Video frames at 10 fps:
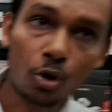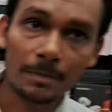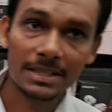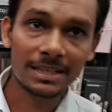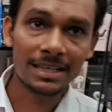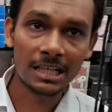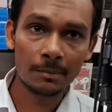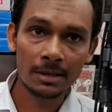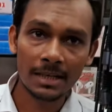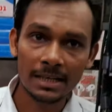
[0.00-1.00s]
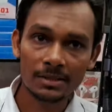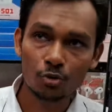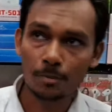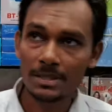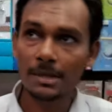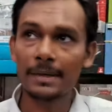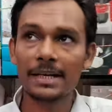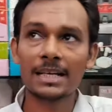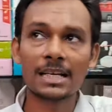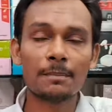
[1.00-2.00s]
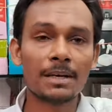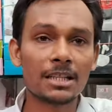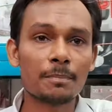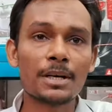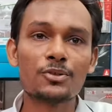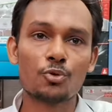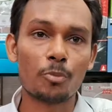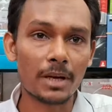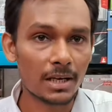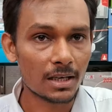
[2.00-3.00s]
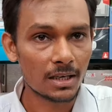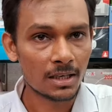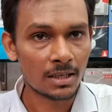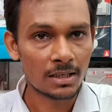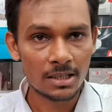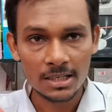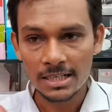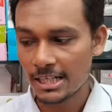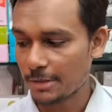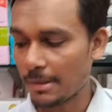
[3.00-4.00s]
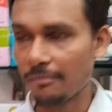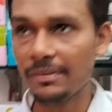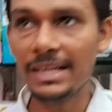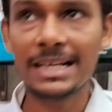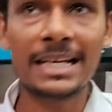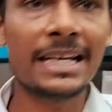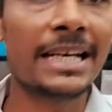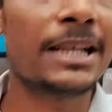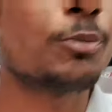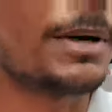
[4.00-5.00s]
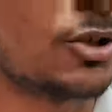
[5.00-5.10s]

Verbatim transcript: सौ पीस का डाटा केबल आएगा सौ पीस का पैकेट आएगा मात्र पांच सौ रुपए का ठीक है इसमें आप वी लेंगे